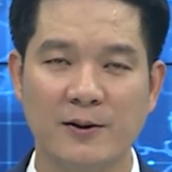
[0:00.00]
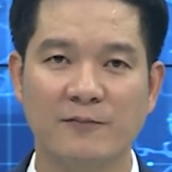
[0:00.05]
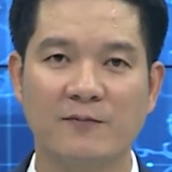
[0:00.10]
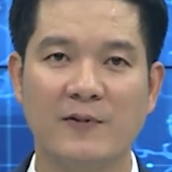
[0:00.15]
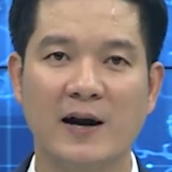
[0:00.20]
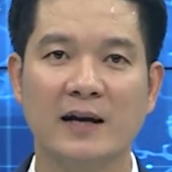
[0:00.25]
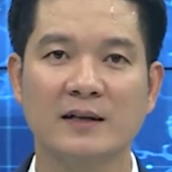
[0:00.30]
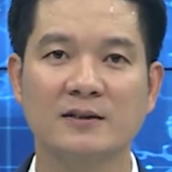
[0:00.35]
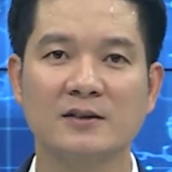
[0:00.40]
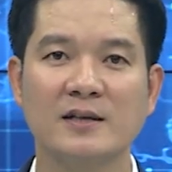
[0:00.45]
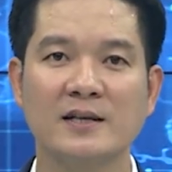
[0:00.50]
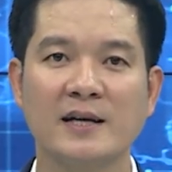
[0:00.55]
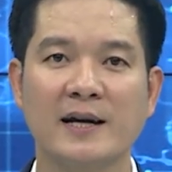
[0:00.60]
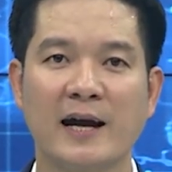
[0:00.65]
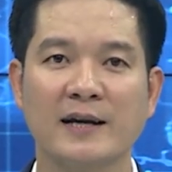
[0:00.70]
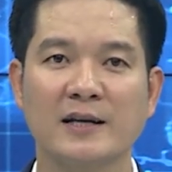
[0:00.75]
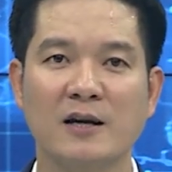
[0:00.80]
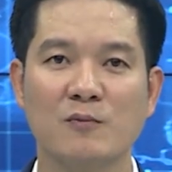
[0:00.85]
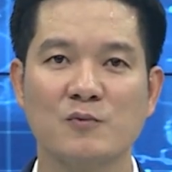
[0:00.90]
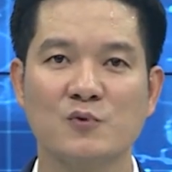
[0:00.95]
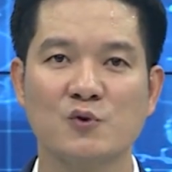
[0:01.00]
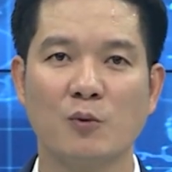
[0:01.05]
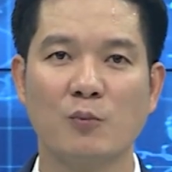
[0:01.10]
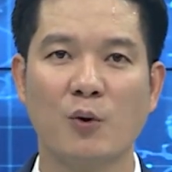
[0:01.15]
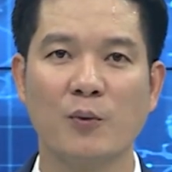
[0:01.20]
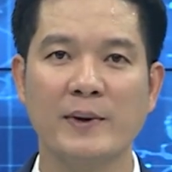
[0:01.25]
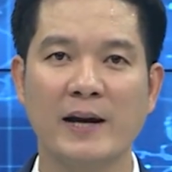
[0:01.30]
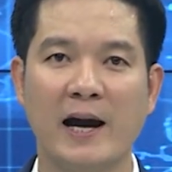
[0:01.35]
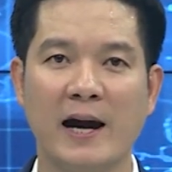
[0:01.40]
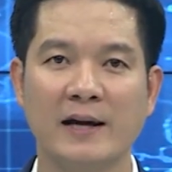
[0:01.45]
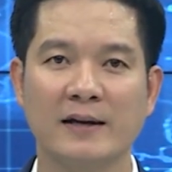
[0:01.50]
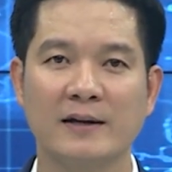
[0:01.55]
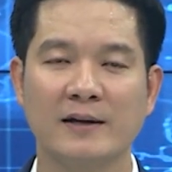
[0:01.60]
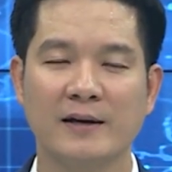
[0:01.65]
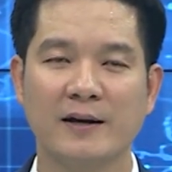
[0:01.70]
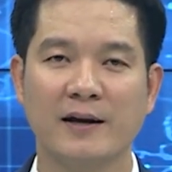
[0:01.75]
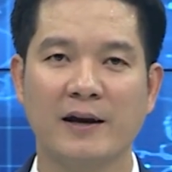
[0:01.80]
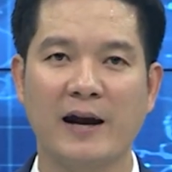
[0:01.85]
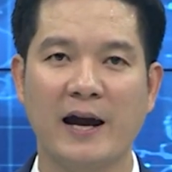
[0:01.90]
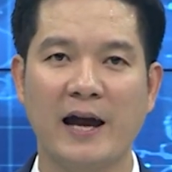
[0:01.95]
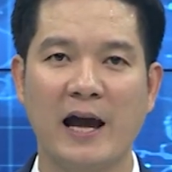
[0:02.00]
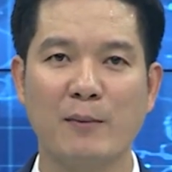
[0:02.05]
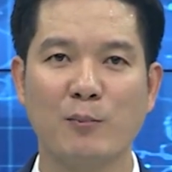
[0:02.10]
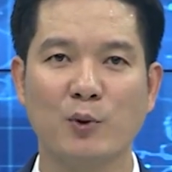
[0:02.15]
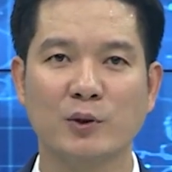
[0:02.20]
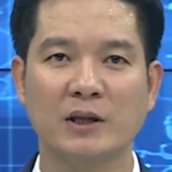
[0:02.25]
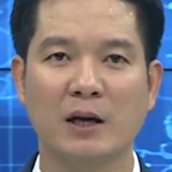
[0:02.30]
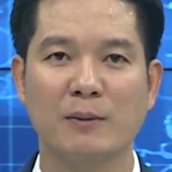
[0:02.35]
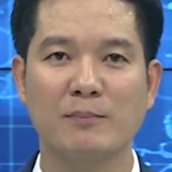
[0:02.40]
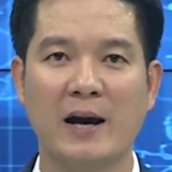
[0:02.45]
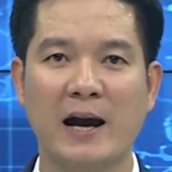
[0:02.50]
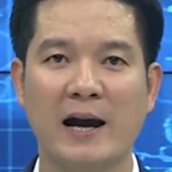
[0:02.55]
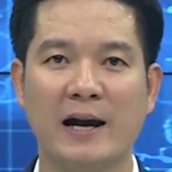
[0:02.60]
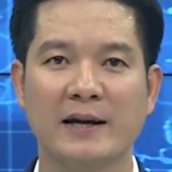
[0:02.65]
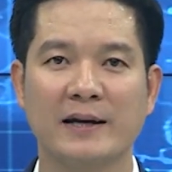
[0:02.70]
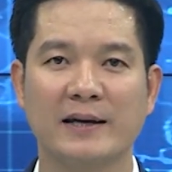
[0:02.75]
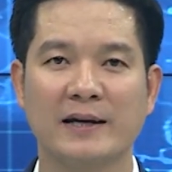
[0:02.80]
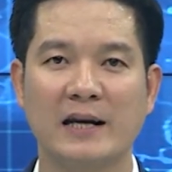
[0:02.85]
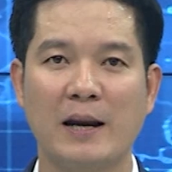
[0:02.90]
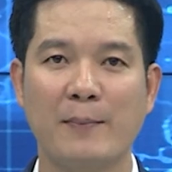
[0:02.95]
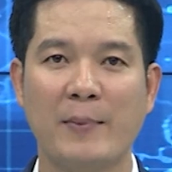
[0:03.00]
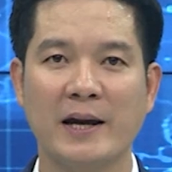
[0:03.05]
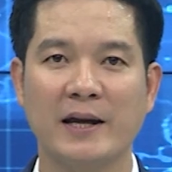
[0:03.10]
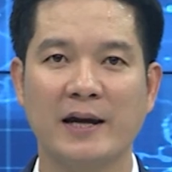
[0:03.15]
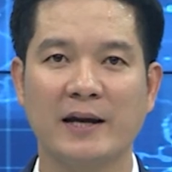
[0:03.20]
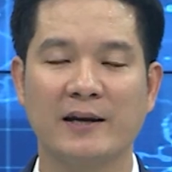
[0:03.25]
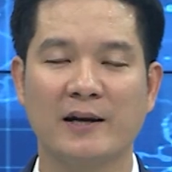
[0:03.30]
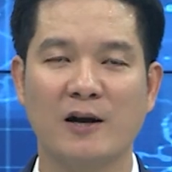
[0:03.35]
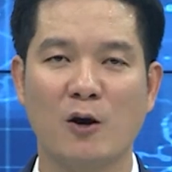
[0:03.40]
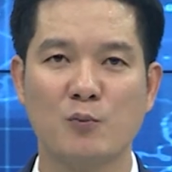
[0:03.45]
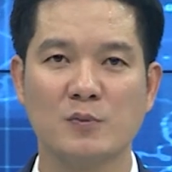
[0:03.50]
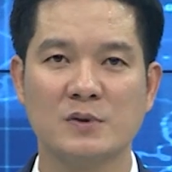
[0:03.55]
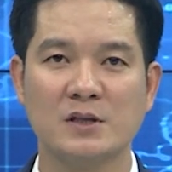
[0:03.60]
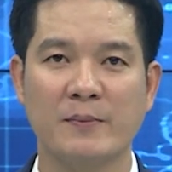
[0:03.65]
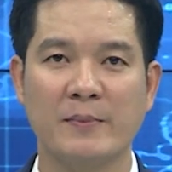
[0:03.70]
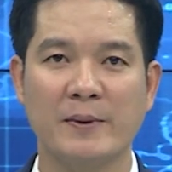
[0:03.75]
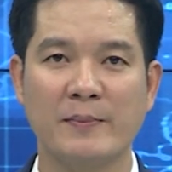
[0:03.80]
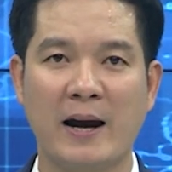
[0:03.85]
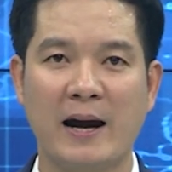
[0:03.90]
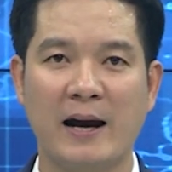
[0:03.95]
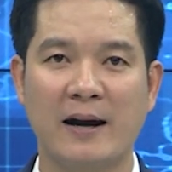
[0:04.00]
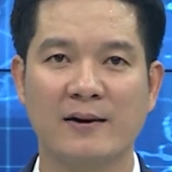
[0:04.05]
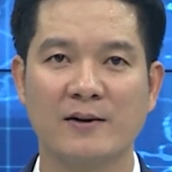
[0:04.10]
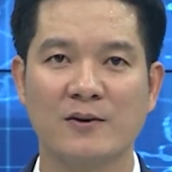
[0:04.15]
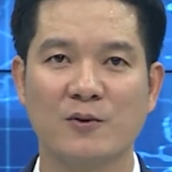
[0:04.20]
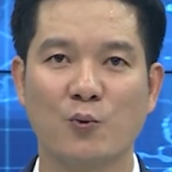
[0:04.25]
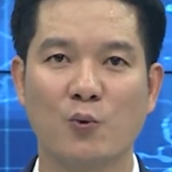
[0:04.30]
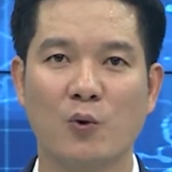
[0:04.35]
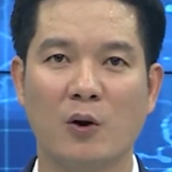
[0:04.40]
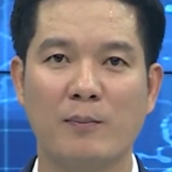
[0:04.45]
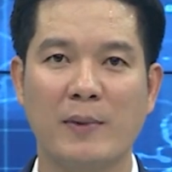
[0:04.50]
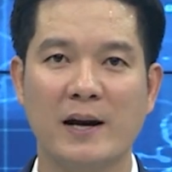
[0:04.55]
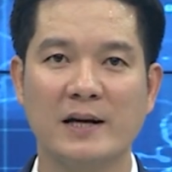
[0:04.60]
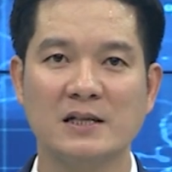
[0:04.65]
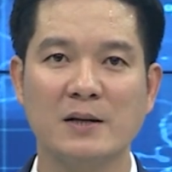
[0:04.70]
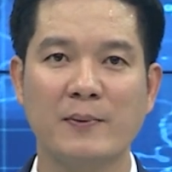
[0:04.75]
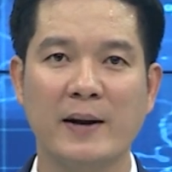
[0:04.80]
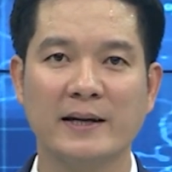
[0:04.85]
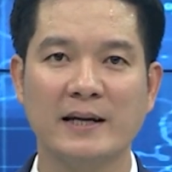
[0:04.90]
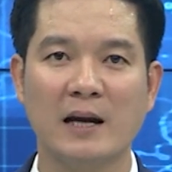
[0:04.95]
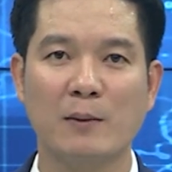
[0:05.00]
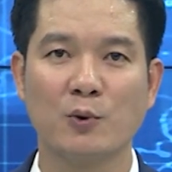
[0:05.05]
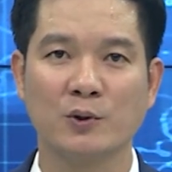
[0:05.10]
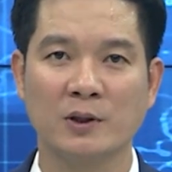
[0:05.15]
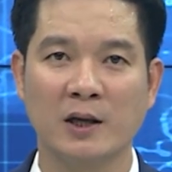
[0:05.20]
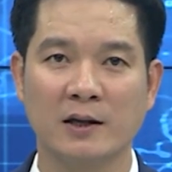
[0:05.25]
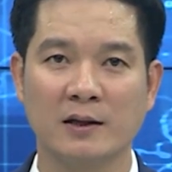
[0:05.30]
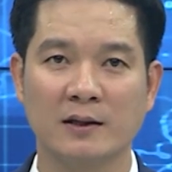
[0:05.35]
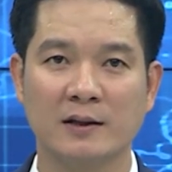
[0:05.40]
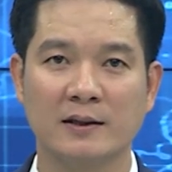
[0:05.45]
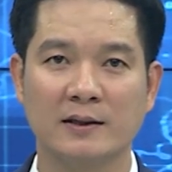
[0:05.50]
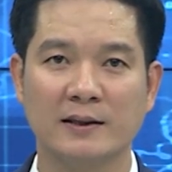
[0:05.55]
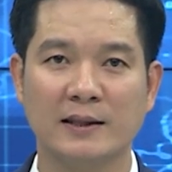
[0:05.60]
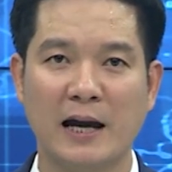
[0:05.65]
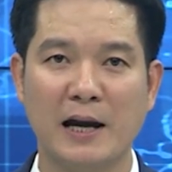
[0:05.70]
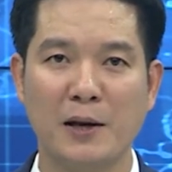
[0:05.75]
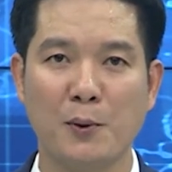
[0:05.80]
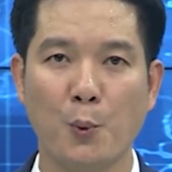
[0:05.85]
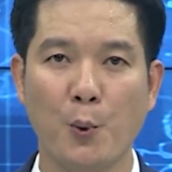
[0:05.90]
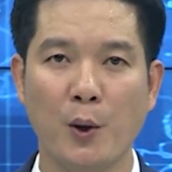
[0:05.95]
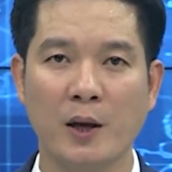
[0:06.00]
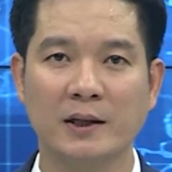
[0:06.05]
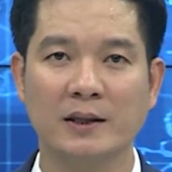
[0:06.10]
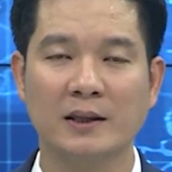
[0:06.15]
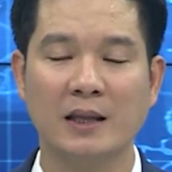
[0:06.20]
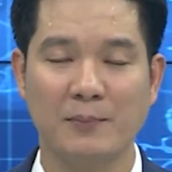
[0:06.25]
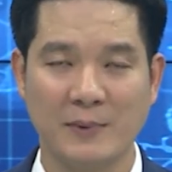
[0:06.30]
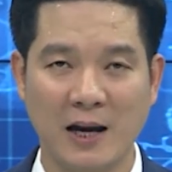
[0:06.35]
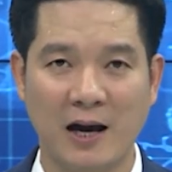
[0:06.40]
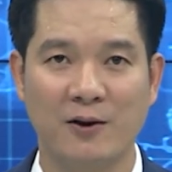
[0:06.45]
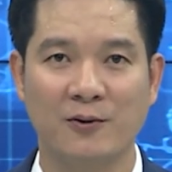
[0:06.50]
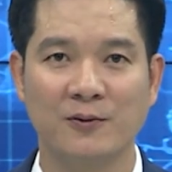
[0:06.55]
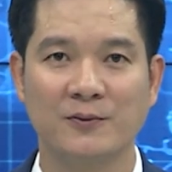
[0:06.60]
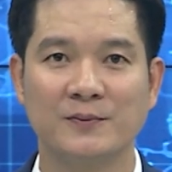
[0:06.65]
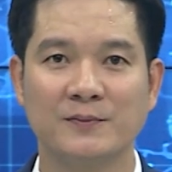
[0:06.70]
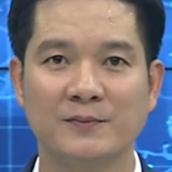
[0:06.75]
và chương trình hành động số 42 ngày 21 tháng 3 năm 2023 của Ban Chấp hành Đảng bộ tỉnh tại huyện Tam Đảo.